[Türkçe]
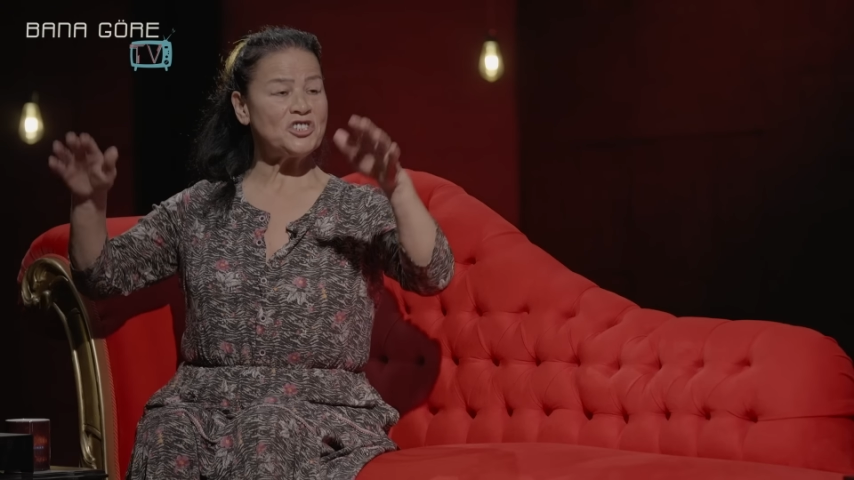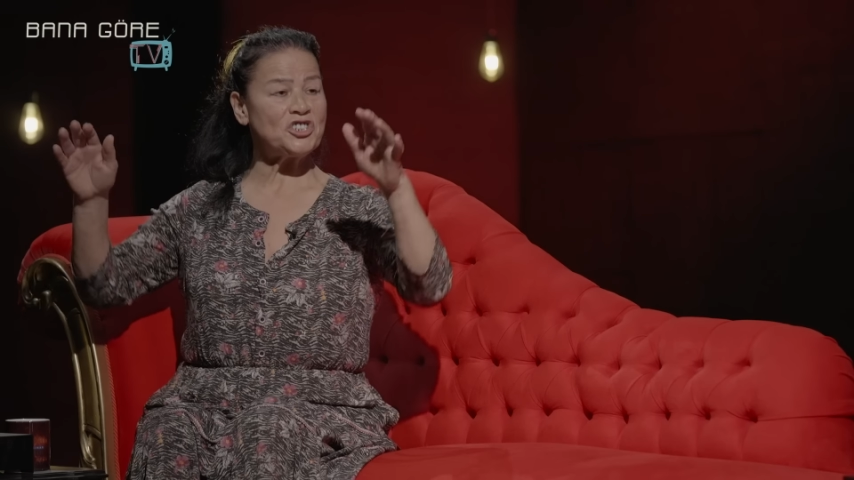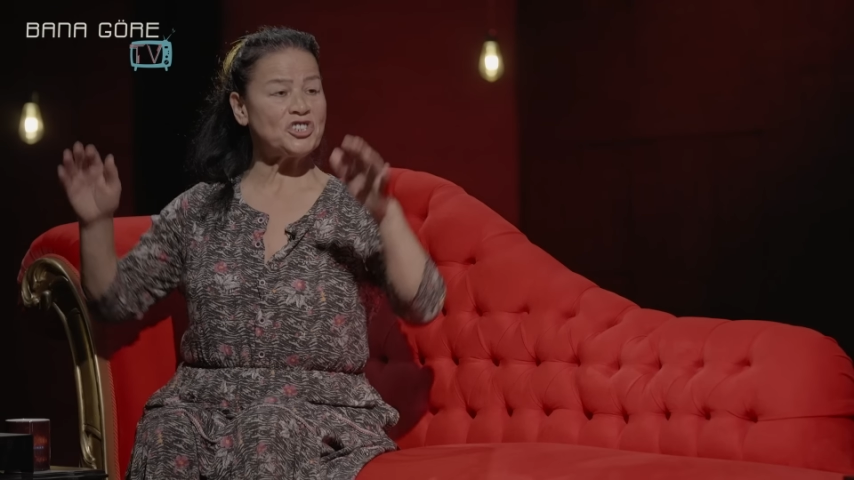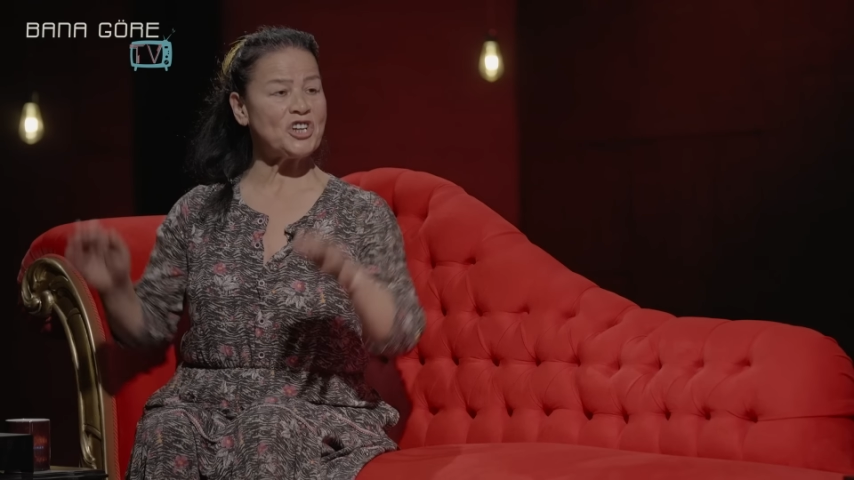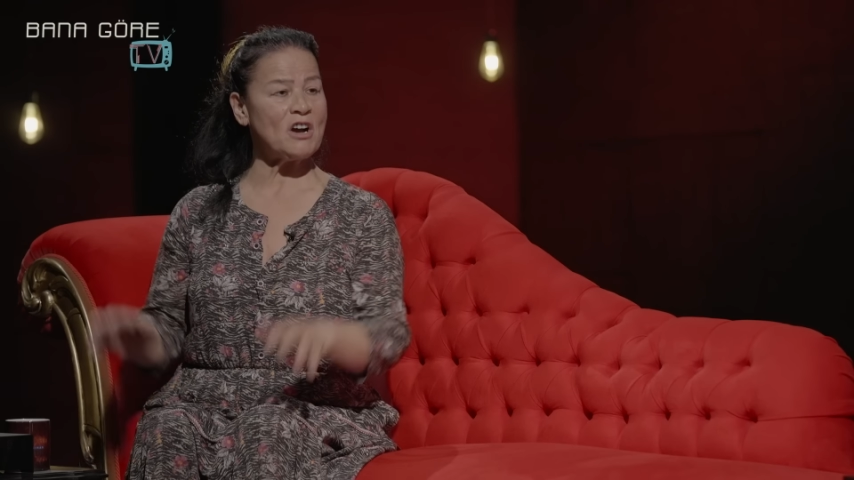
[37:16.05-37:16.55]

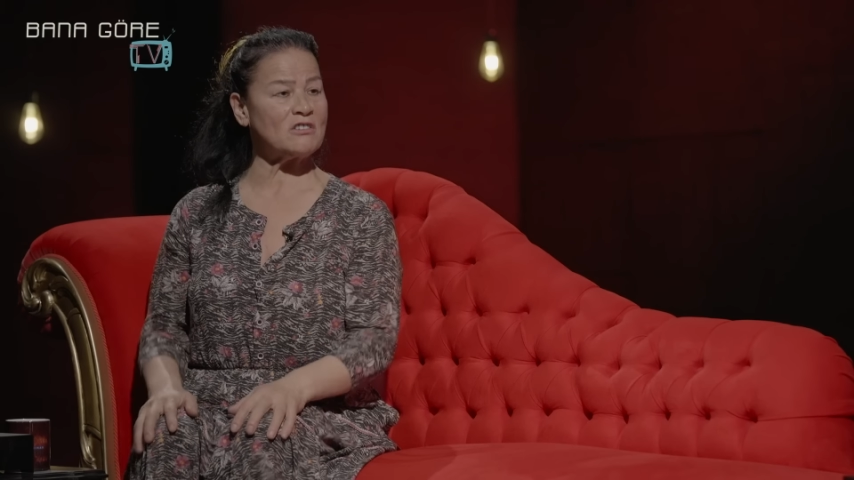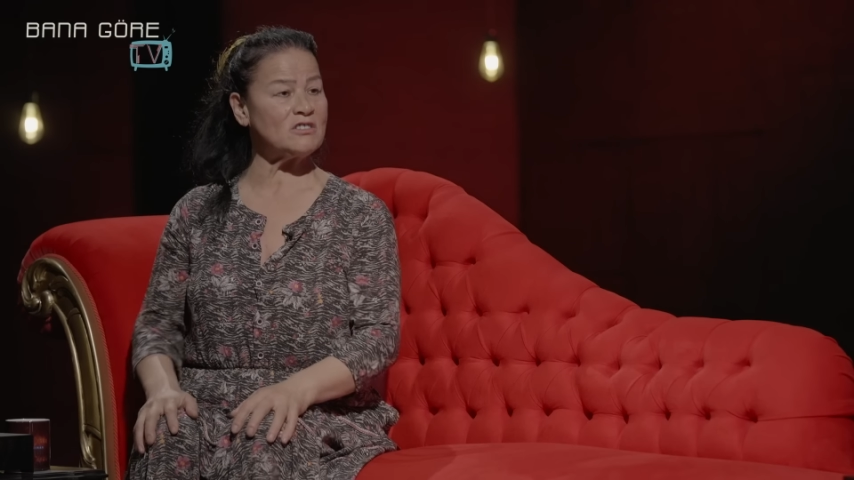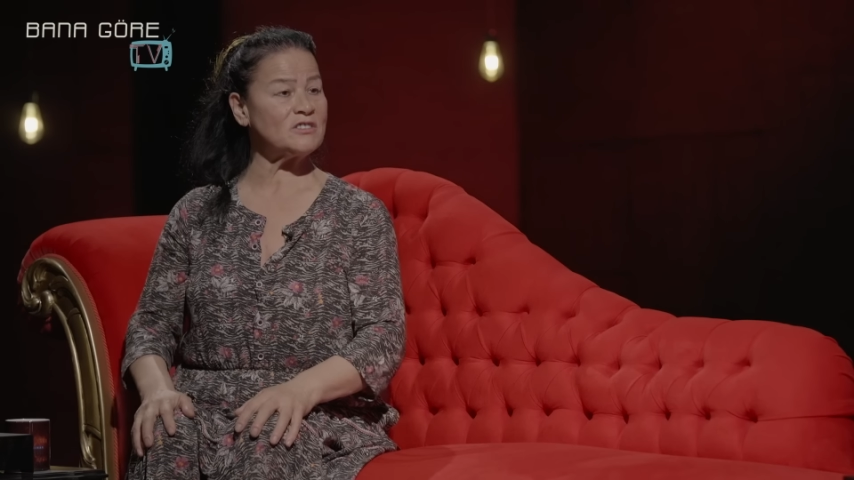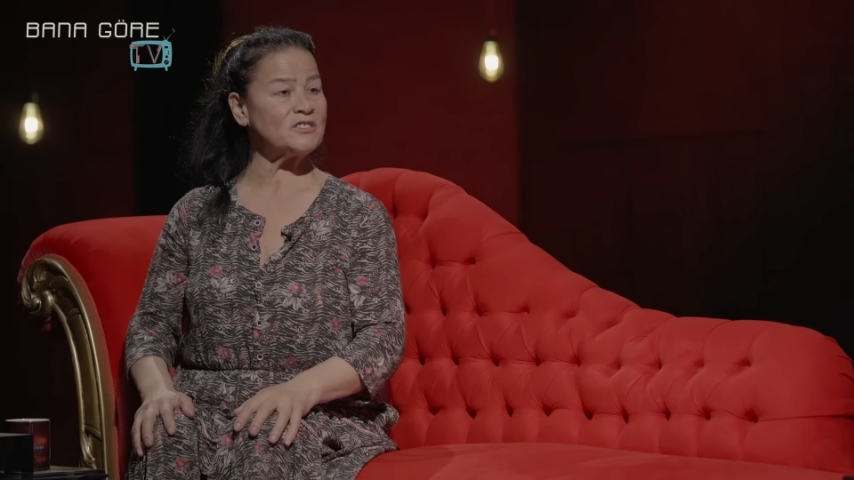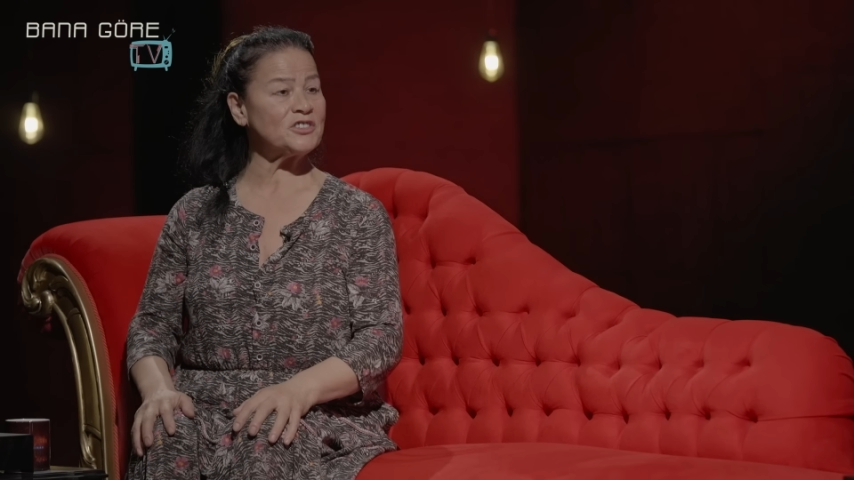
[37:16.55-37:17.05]

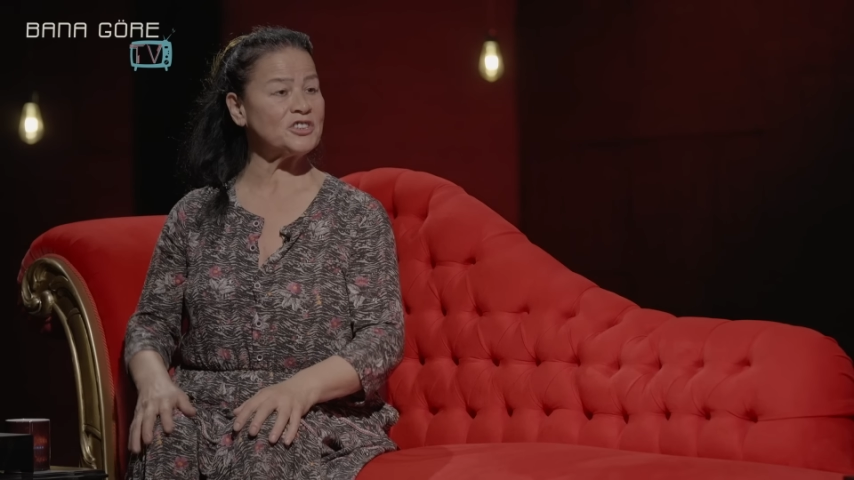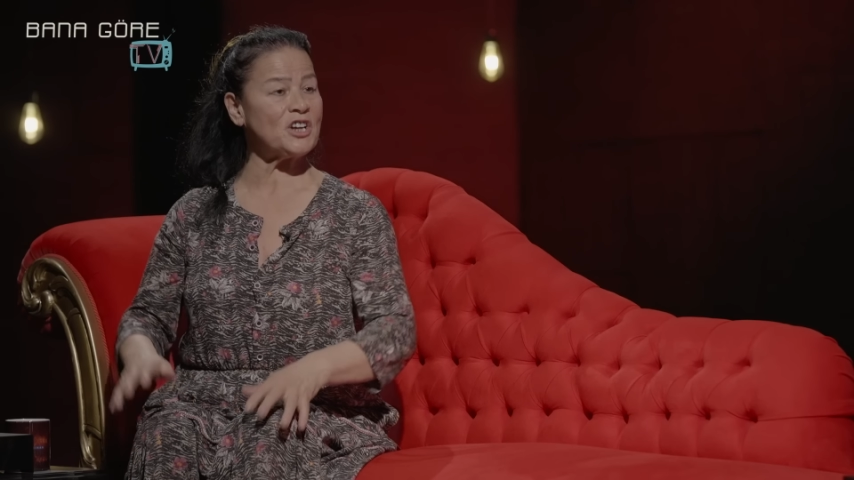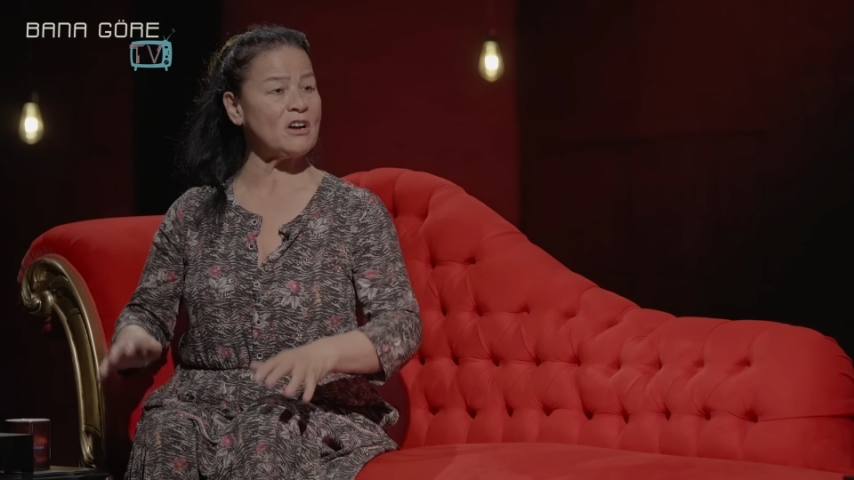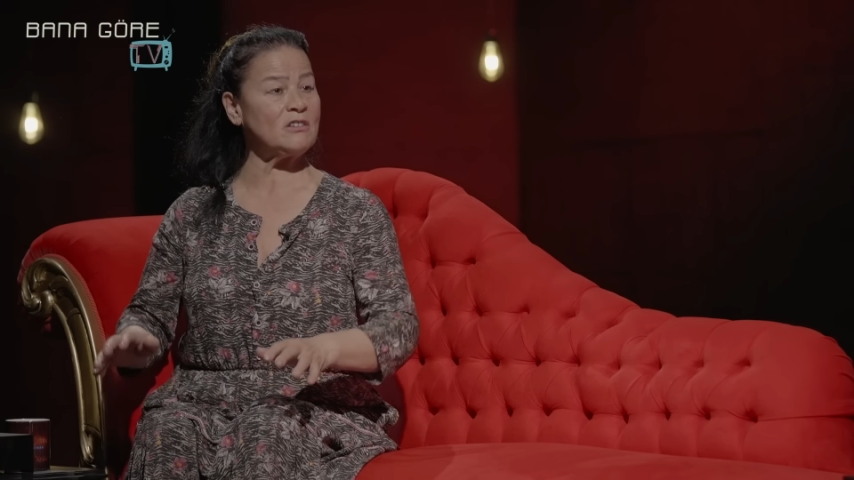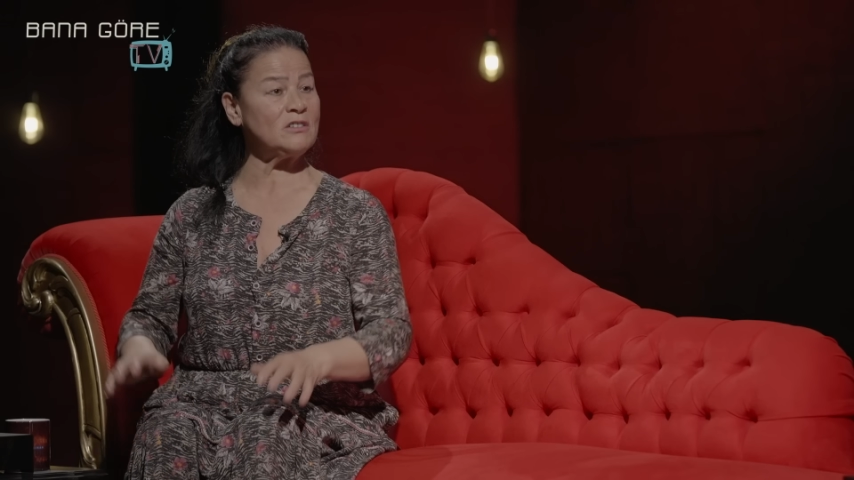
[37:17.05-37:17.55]
şakır
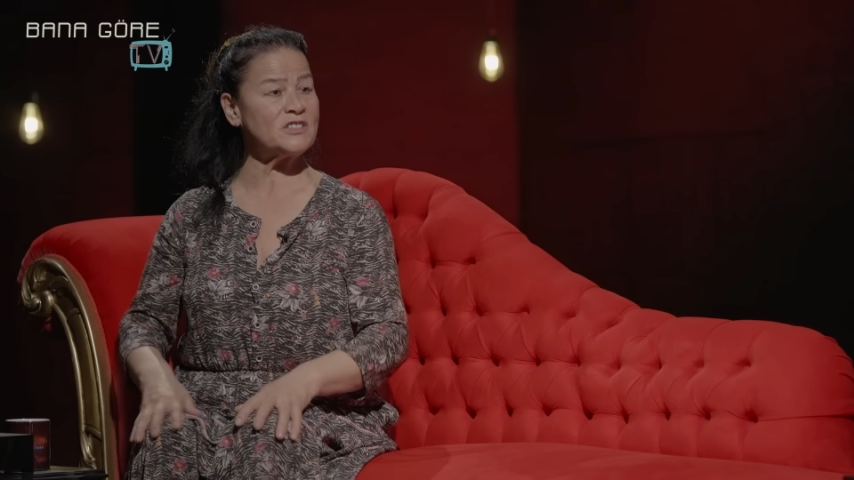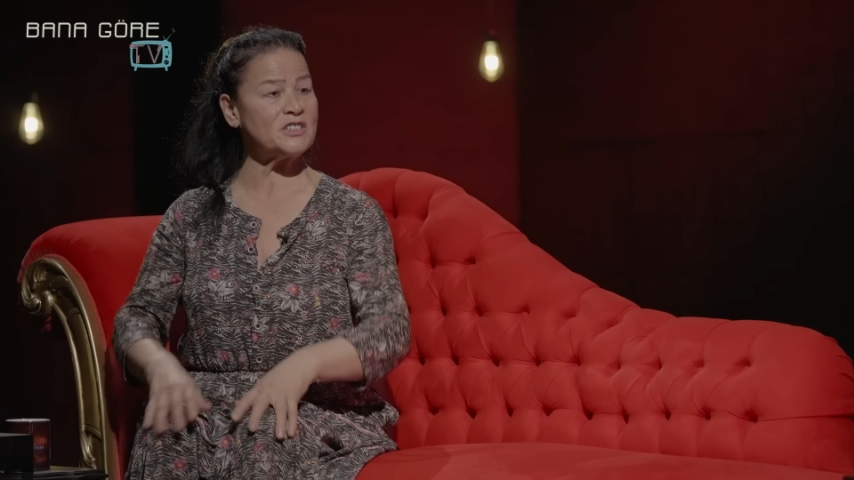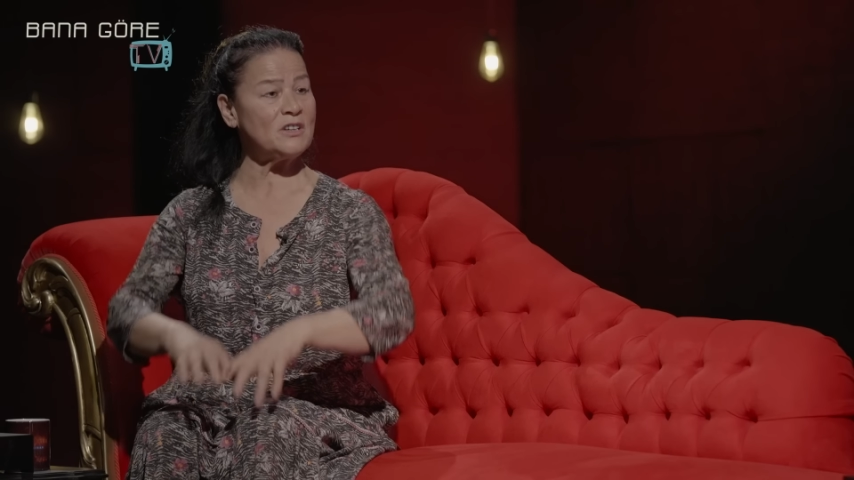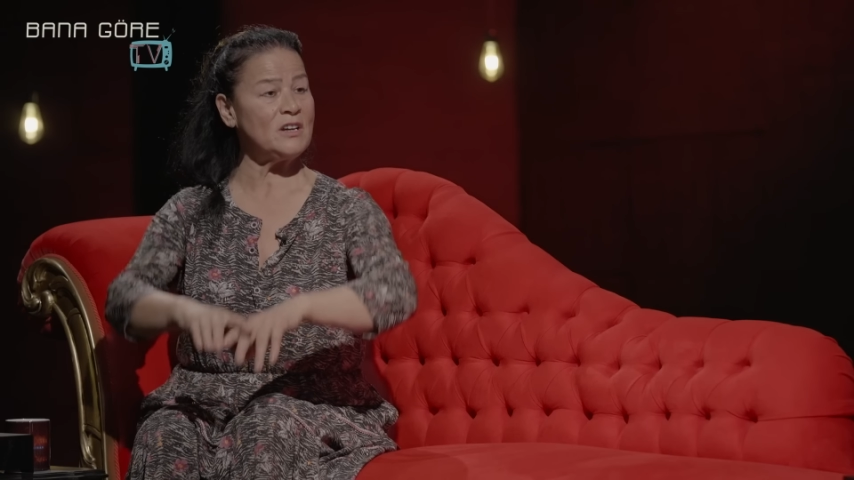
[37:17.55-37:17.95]
şakır